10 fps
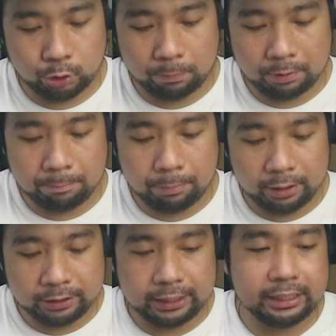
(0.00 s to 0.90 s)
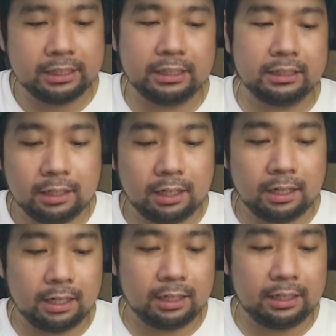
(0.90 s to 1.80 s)
Sobrang buttery ng, ng
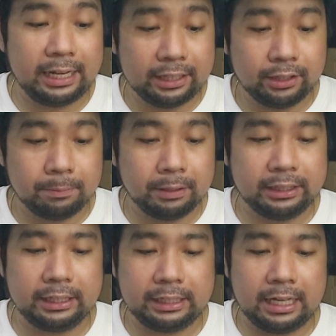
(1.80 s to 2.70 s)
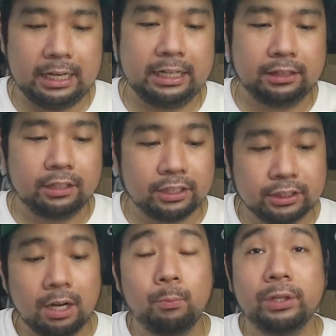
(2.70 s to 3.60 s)
uh, leather material. It
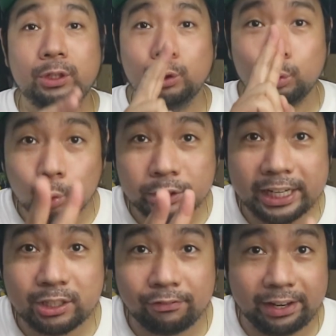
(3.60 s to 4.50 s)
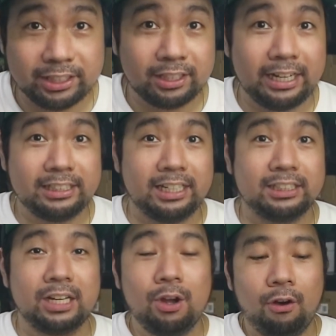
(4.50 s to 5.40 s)
does come with two sets of extra
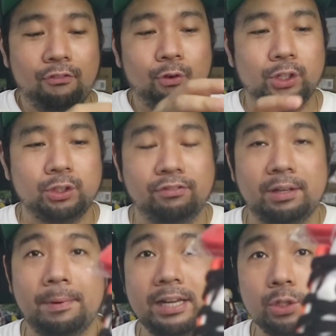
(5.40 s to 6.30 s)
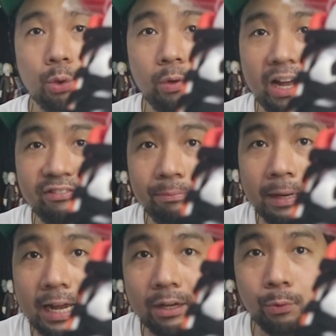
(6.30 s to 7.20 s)
laces. Of course, off the bat, you do have
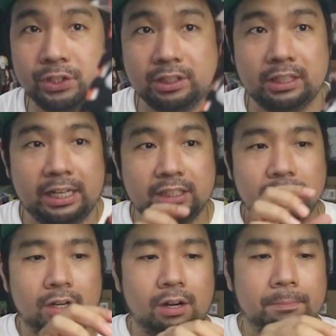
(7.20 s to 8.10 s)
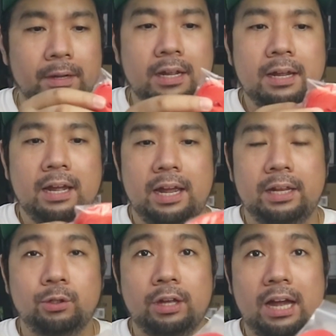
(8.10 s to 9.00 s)
black which is laced up
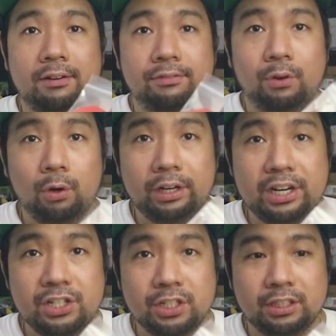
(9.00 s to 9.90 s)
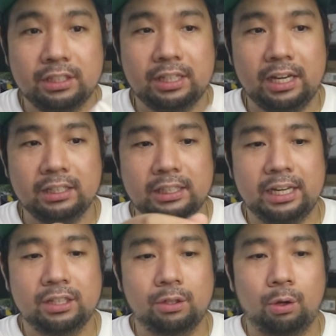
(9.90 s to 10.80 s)
and you have orange just in case
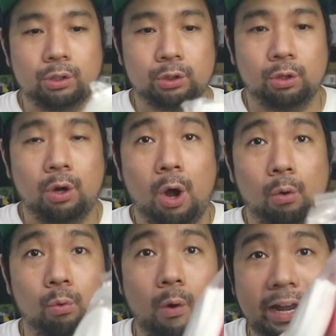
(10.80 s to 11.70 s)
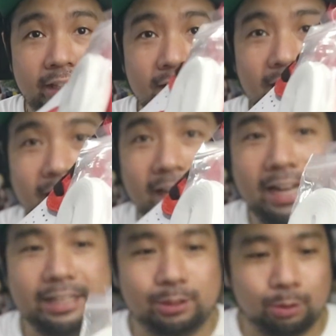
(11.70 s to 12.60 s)
and also white.
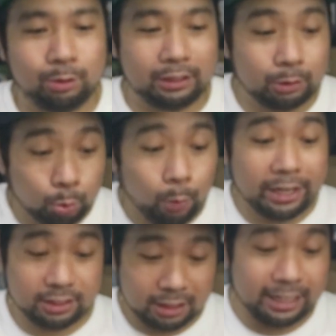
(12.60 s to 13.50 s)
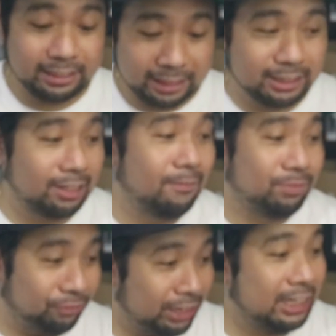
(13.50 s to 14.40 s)
Ayan. So, two extra laces.
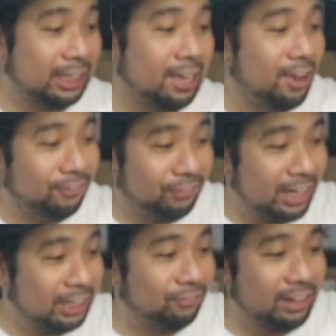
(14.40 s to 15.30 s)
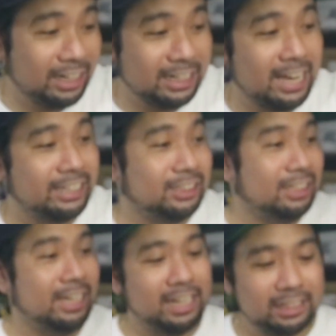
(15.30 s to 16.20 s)
Very Very, very nice.
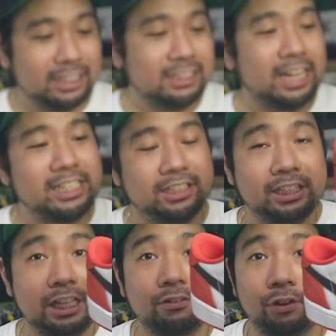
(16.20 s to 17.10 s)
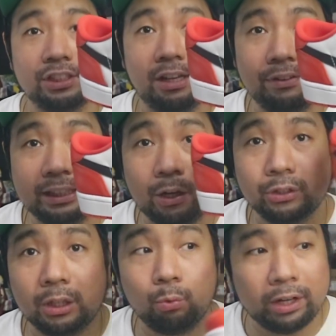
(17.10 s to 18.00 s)
And these guys retailed for
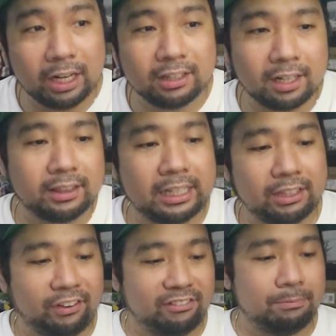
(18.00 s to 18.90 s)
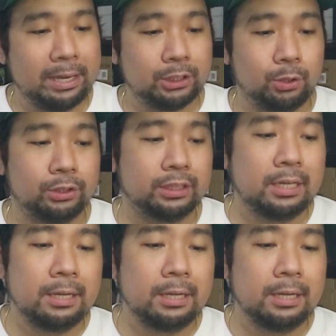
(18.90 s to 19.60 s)
7,195 pesos.